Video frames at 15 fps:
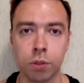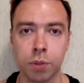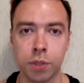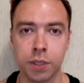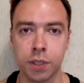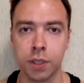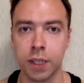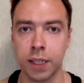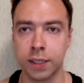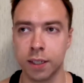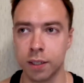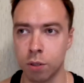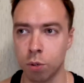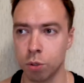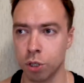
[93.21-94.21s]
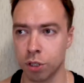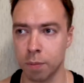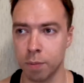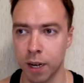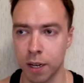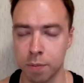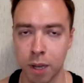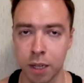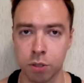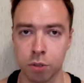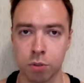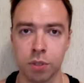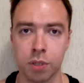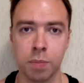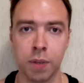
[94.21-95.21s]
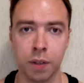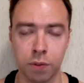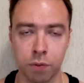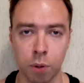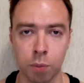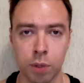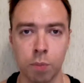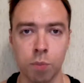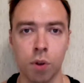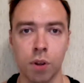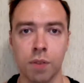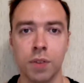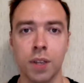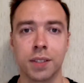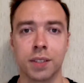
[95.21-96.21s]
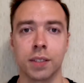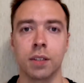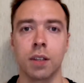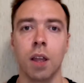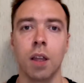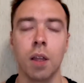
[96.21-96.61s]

То есть, если ты хочешь набирать массу, то тебе в твоем наборе веса